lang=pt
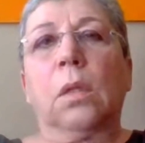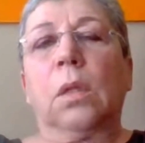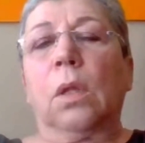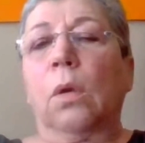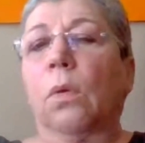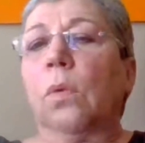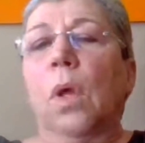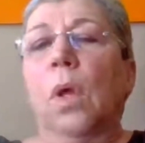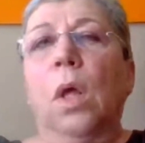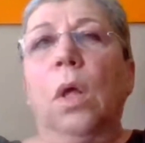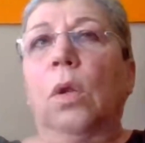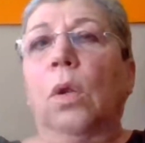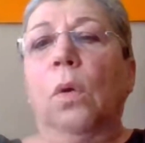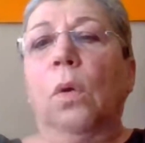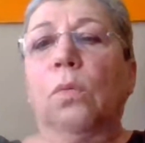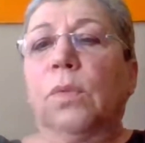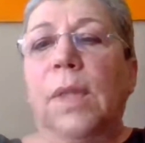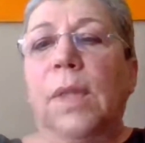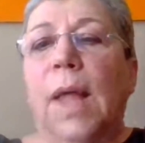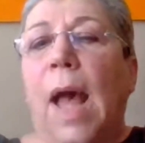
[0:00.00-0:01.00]
Então,
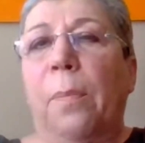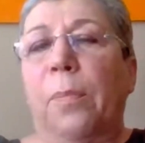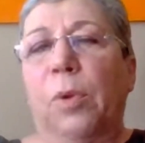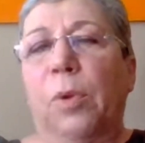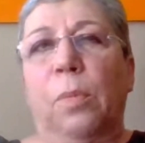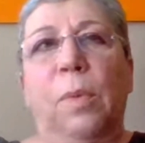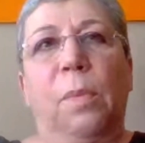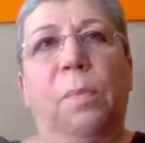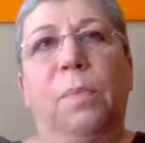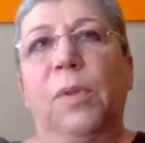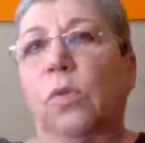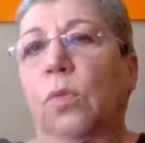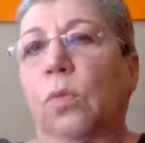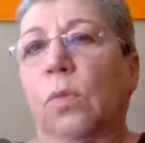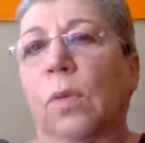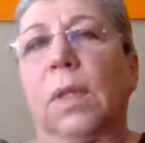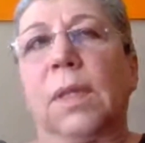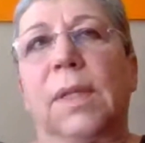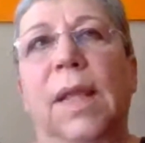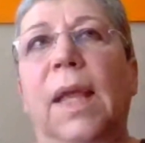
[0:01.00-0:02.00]
não dá para uma
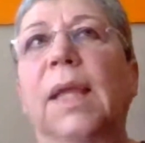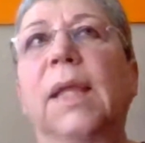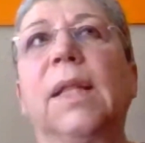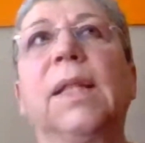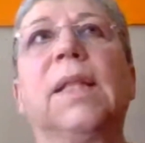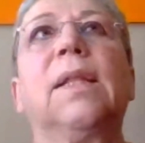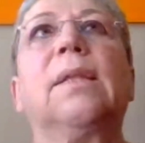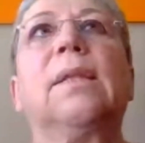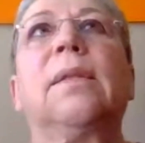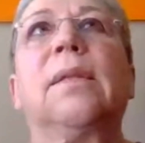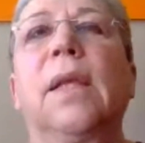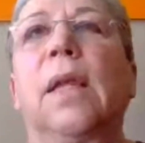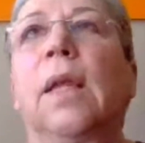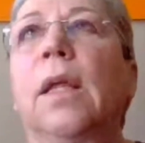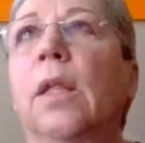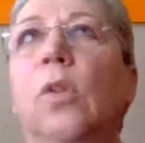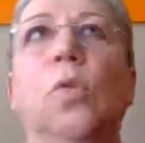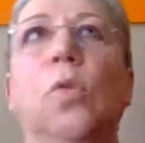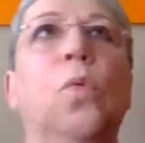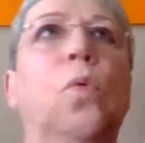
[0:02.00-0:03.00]
pessoa sair
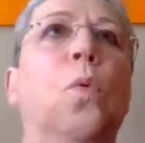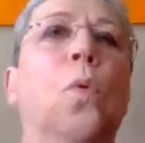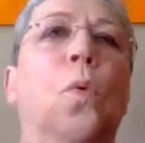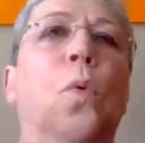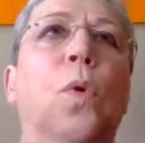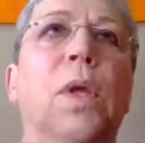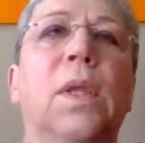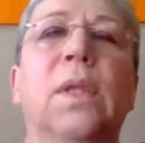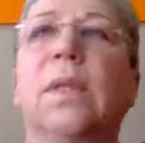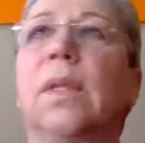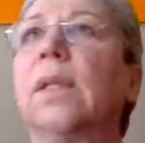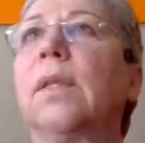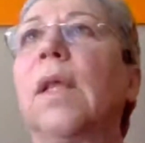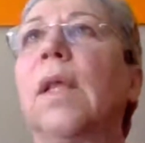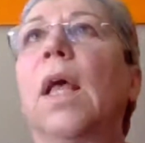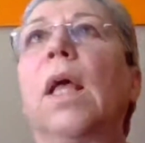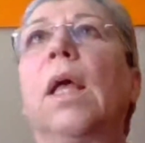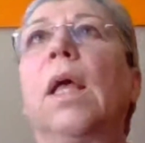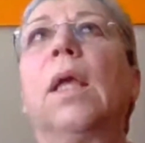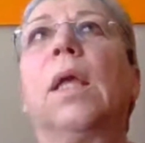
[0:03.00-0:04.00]
dizendo
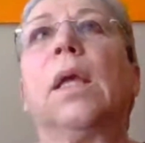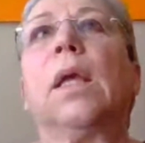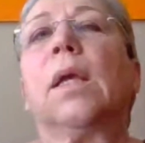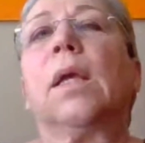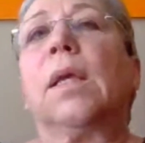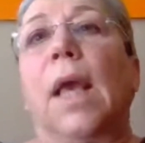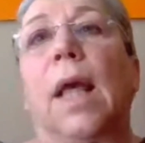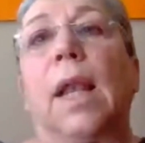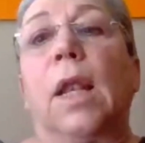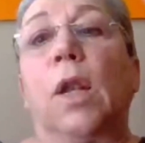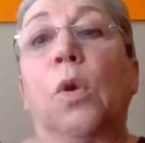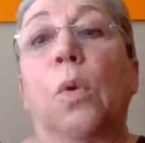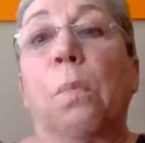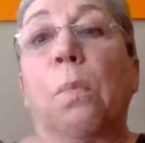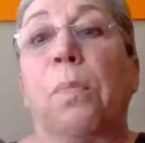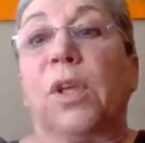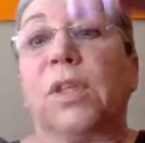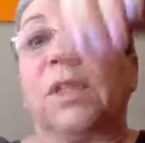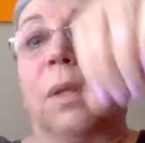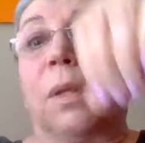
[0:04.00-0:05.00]
coisas e que ela não
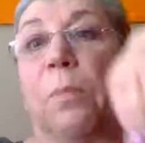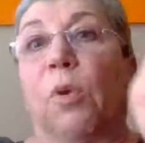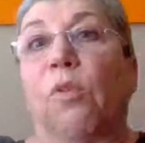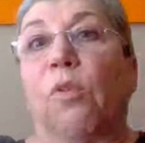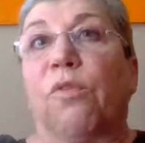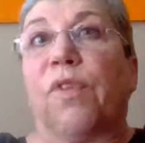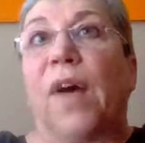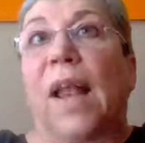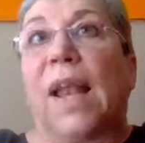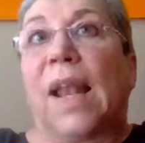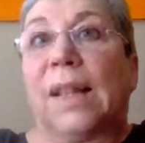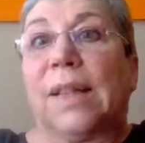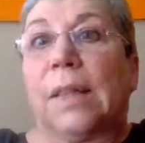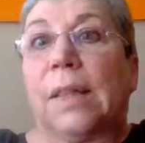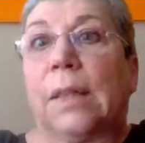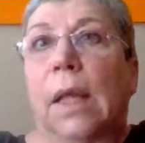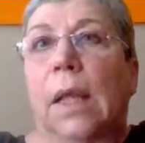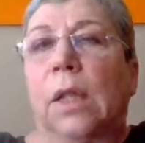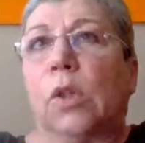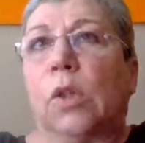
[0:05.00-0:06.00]
possa provar lá
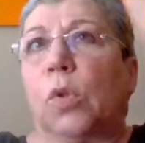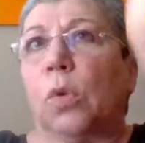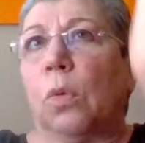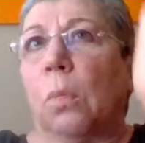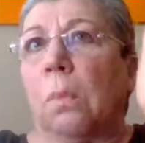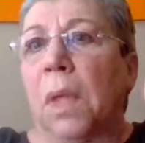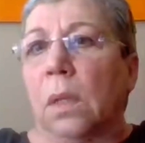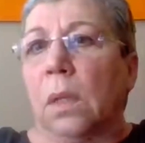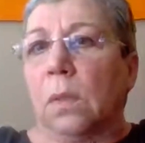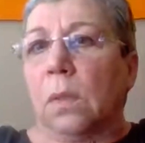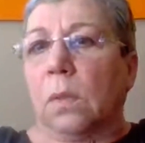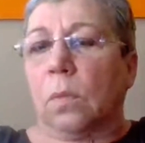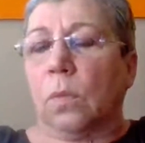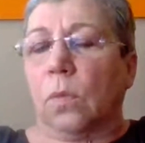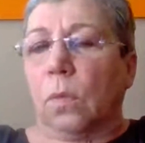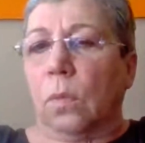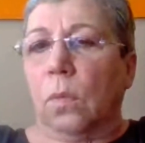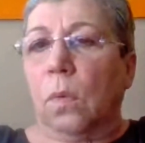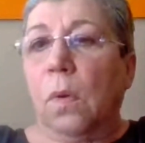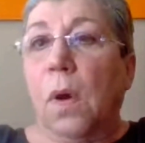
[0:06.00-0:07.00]
dentro
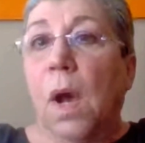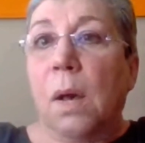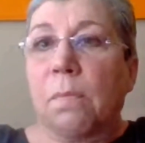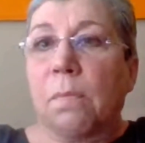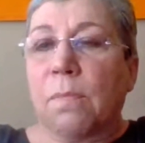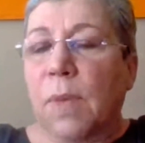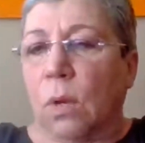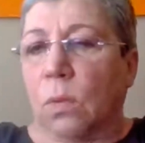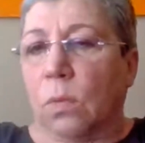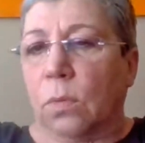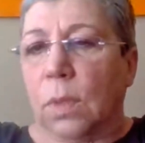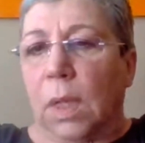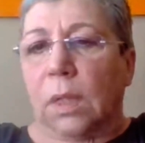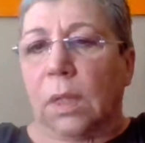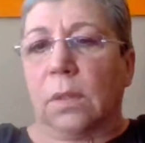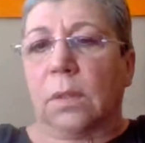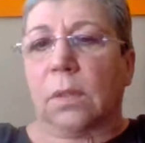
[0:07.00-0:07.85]
mesmo, no âmago da